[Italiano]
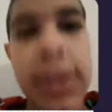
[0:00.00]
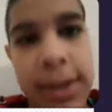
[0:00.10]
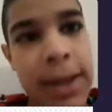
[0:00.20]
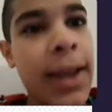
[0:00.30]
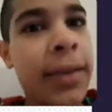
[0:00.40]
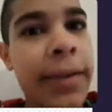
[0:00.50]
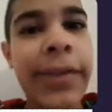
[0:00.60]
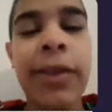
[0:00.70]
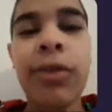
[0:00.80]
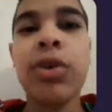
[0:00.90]
Raga,
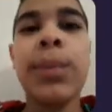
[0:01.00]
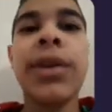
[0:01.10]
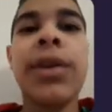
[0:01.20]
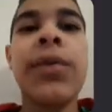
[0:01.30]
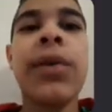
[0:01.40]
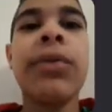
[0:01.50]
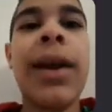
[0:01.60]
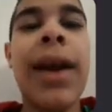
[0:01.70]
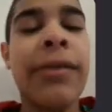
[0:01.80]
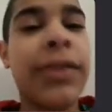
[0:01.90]
scrivete sotto i commenti se volete
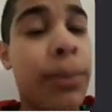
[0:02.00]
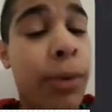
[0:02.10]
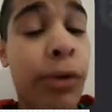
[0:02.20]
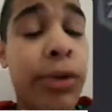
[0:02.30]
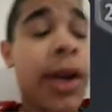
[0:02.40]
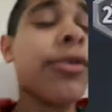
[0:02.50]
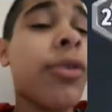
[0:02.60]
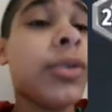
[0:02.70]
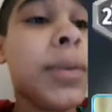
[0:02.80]
una live di Brawl Stars o di